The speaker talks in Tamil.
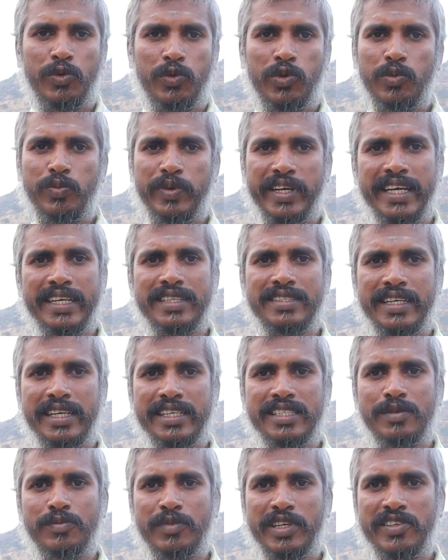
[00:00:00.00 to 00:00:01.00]
ஒரு பெயர்
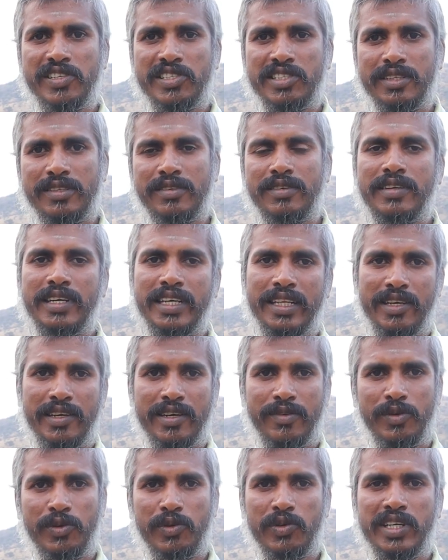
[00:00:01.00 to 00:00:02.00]
செலெக்ஷன் பண்ணி வச்சுருந்தோம் அதை
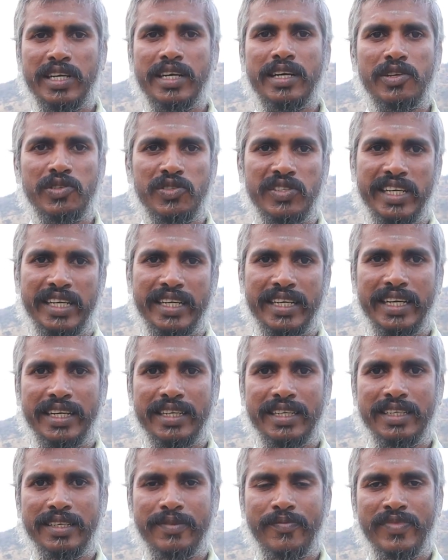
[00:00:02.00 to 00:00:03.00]
அவர்கிட்ட ஆலோசனை
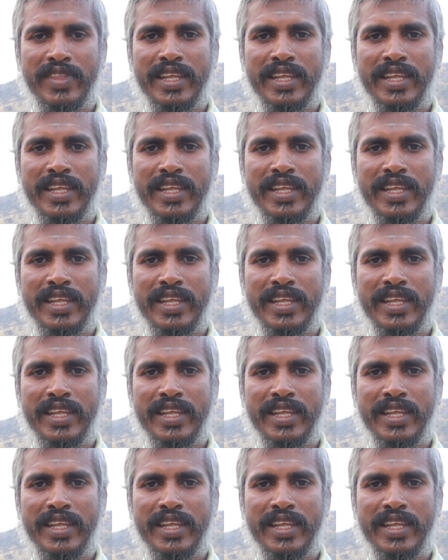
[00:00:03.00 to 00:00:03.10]
கேட்டு